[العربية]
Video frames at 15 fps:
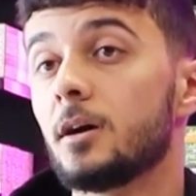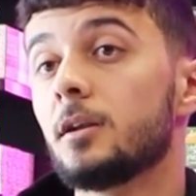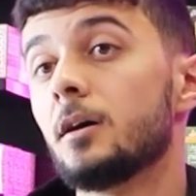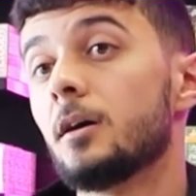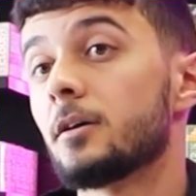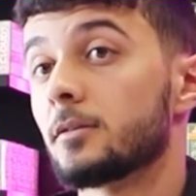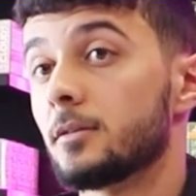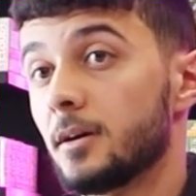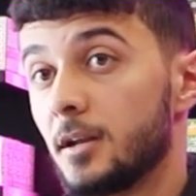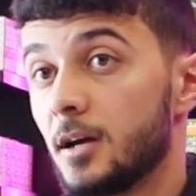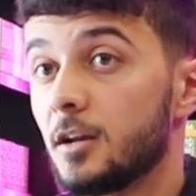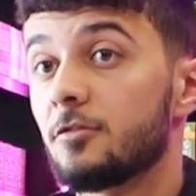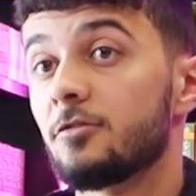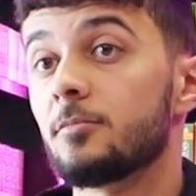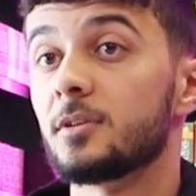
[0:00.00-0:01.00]
عليه عرض على
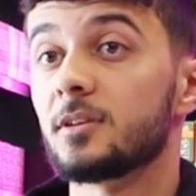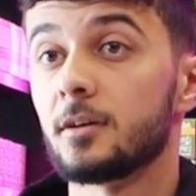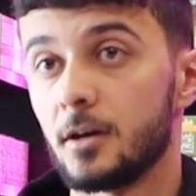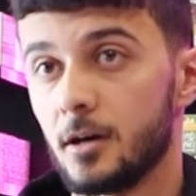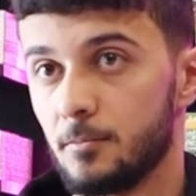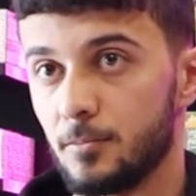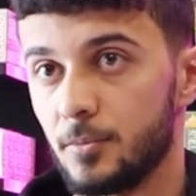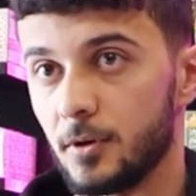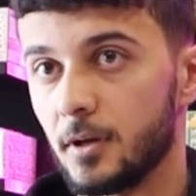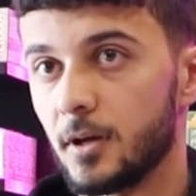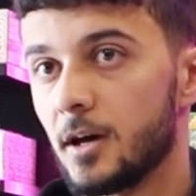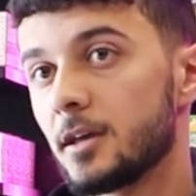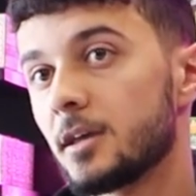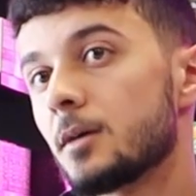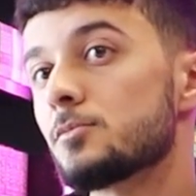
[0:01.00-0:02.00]
1200 حبه
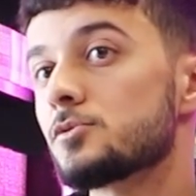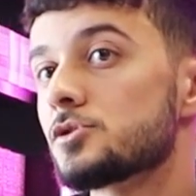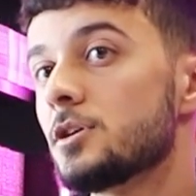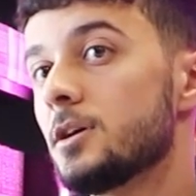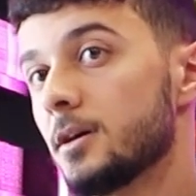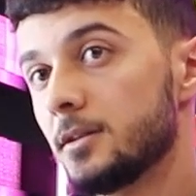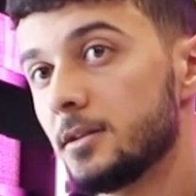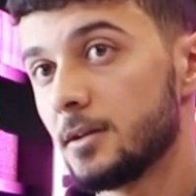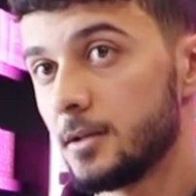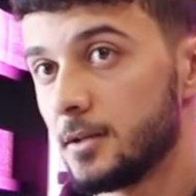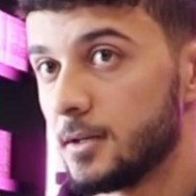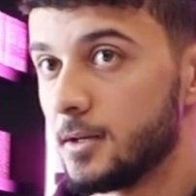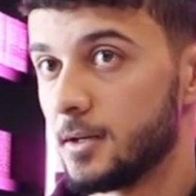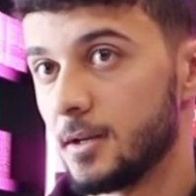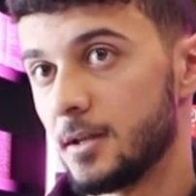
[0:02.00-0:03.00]
هاي كمساعده
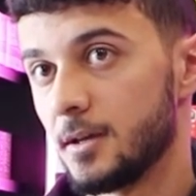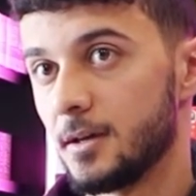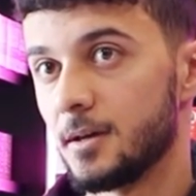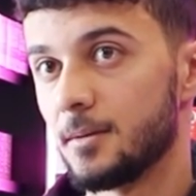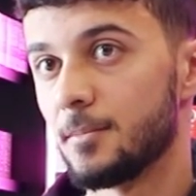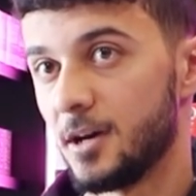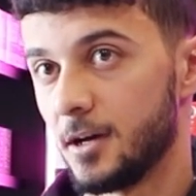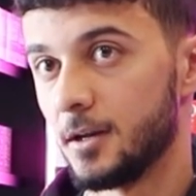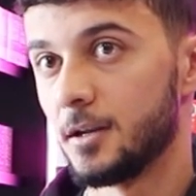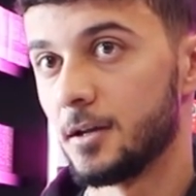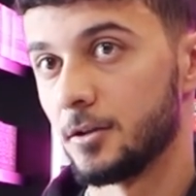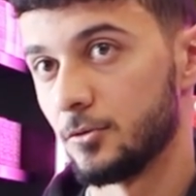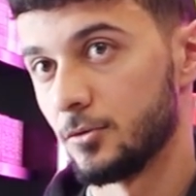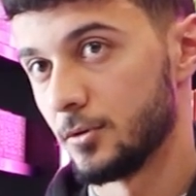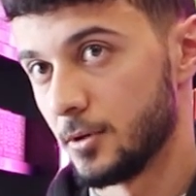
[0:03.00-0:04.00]
للمحلات
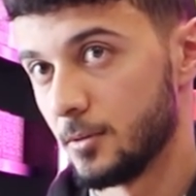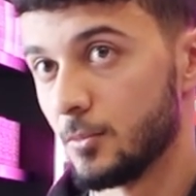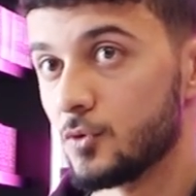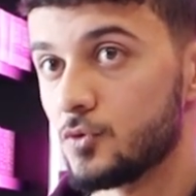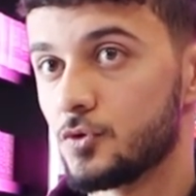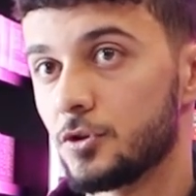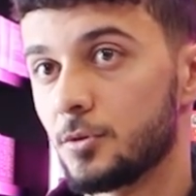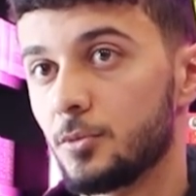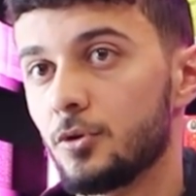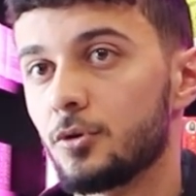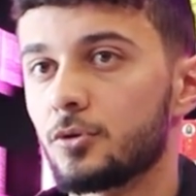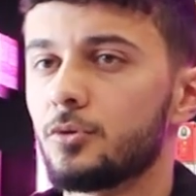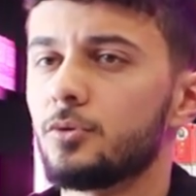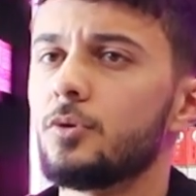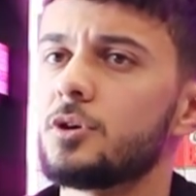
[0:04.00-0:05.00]
الموجوده
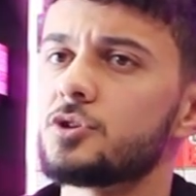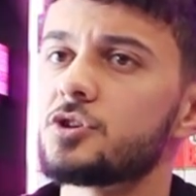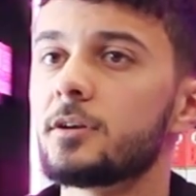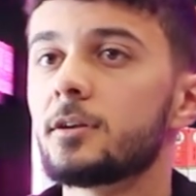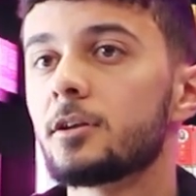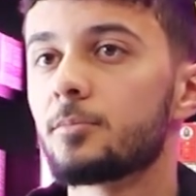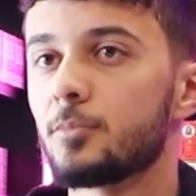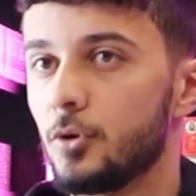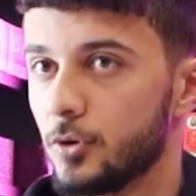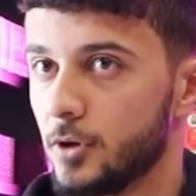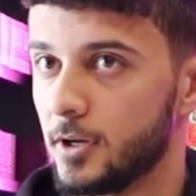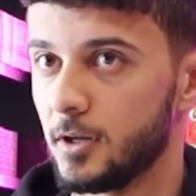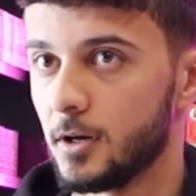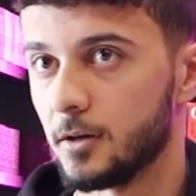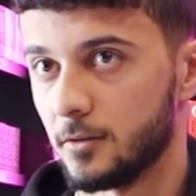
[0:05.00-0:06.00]
بالاردن وعشان يربحوا
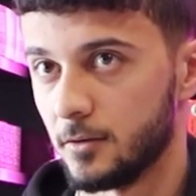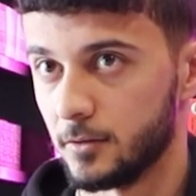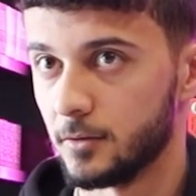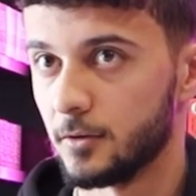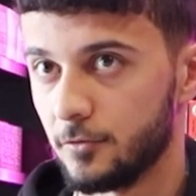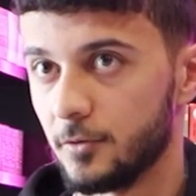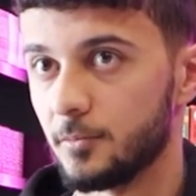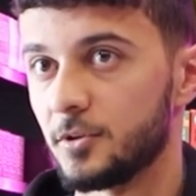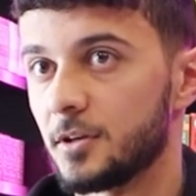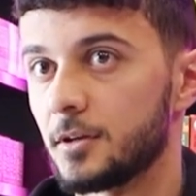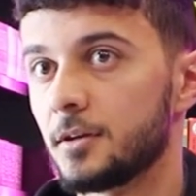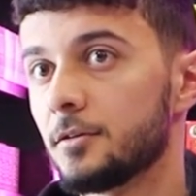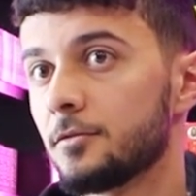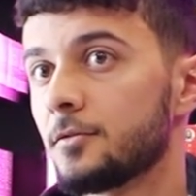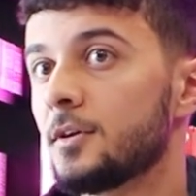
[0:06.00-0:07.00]
يعني اكثر فهمت
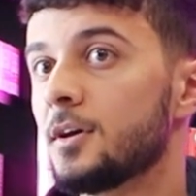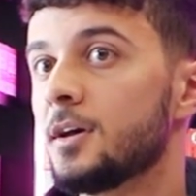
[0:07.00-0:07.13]
كيف